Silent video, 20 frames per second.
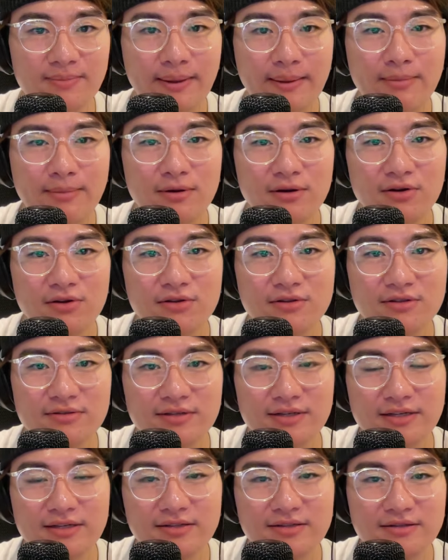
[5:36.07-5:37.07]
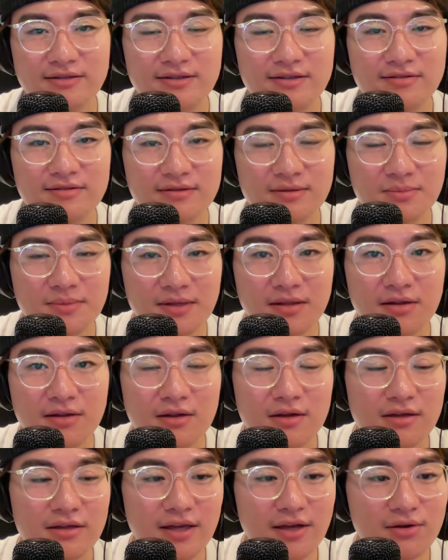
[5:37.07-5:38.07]
ペブローとお腹空いてるって。
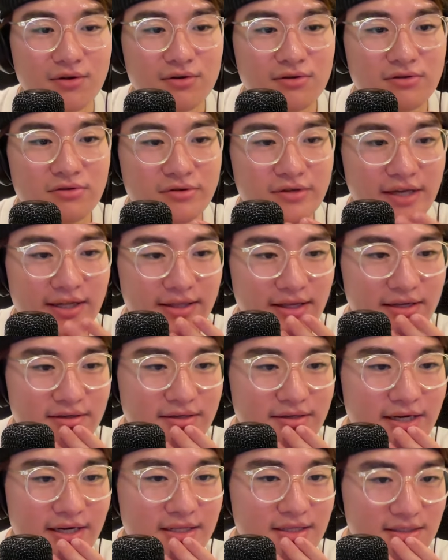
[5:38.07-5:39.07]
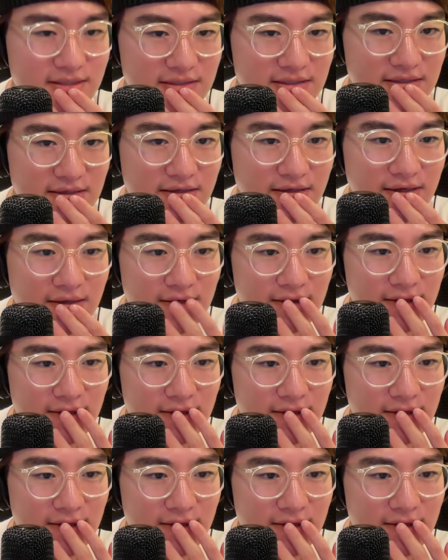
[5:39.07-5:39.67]
結構抜けてる感じ。